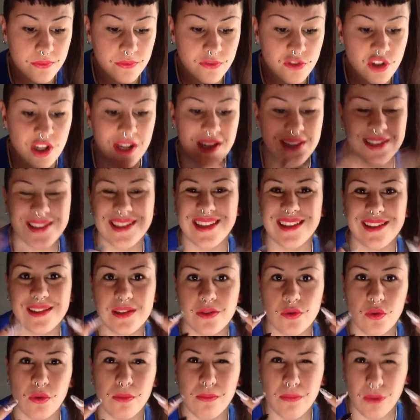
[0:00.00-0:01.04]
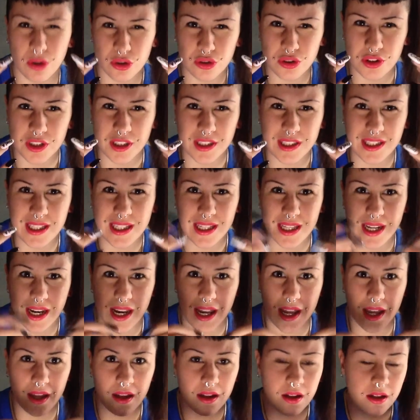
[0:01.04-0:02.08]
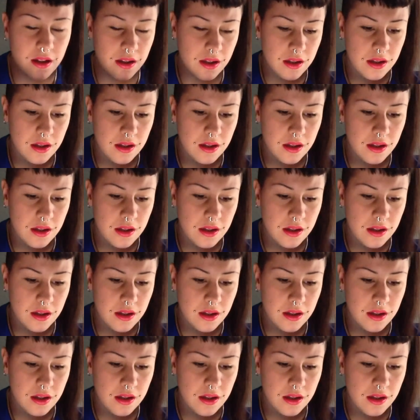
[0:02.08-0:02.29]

cioè nel senso modo di dire,